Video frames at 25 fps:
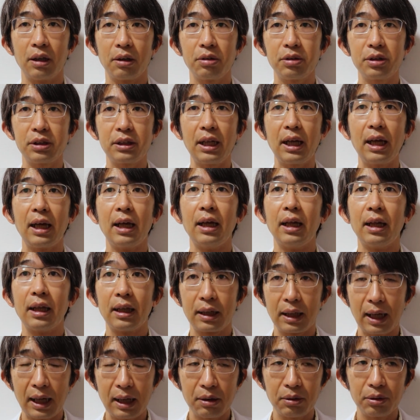そして
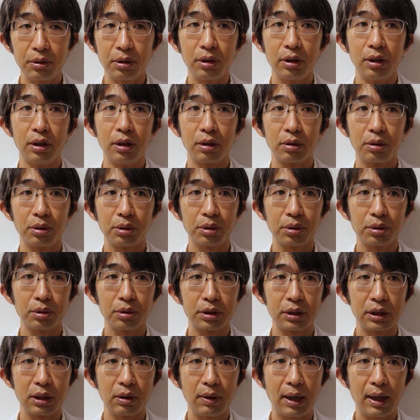最後のこと
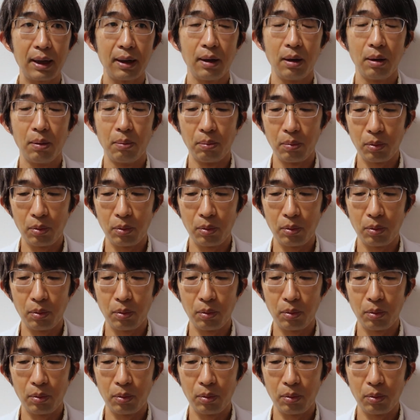としては、